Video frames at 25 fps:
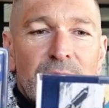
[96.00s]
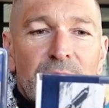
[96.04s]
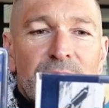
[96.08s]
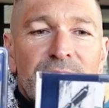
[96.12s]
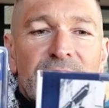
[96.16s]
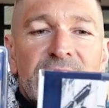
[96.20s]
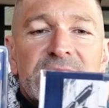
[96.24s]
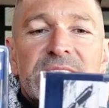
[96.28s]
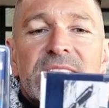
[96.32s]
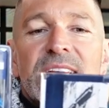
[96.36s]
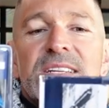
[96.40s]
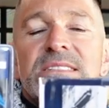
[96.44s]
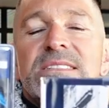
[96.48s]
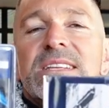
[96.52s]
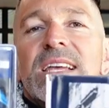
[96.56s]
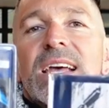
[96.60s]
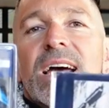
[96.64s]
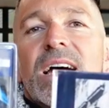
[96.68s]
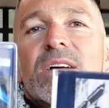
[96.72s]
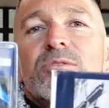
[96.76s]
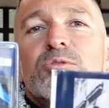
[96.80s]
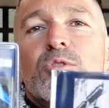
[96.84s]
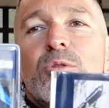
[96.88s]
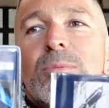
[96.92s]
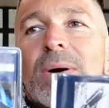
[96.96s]
en fait, était
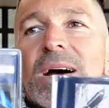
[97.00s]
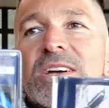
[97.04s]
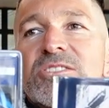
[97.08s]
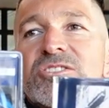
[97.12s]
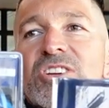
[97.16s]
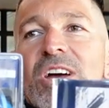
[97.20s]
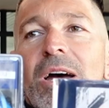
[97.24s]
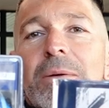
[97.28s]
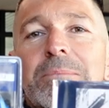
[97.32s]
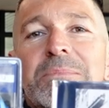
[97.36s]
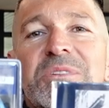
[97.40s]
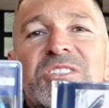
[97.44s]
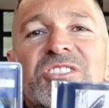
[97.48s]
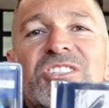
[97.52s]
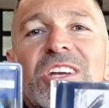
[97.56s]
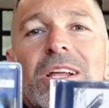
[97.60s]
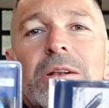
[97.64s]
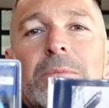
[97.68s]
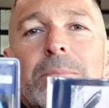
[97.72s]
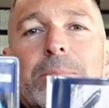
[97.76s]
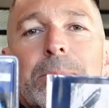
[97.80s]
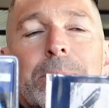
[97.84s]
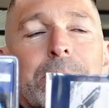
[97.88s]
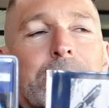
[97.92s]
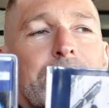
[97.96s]
un hommage à
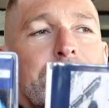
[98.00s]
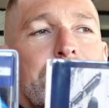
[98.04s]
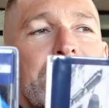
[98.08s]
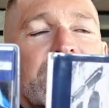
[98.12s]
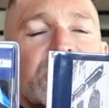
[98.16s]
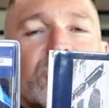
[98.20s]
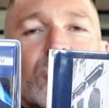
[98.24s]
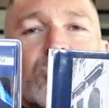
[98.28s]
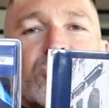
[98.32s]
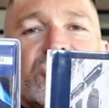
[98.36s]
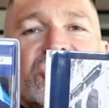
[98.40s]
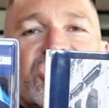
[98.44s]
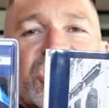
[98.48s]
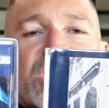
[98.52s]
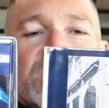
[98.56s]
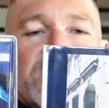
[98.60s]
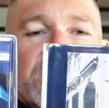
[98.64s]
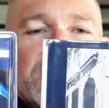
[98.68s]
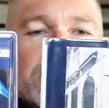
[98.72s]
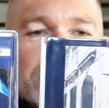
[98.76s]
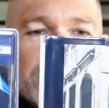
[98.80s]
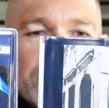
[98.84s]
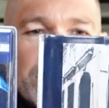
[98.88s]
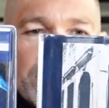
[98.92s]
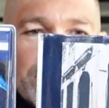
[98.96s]
Michel
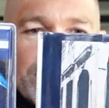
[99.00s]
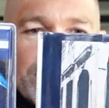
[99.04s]
Petrucciani.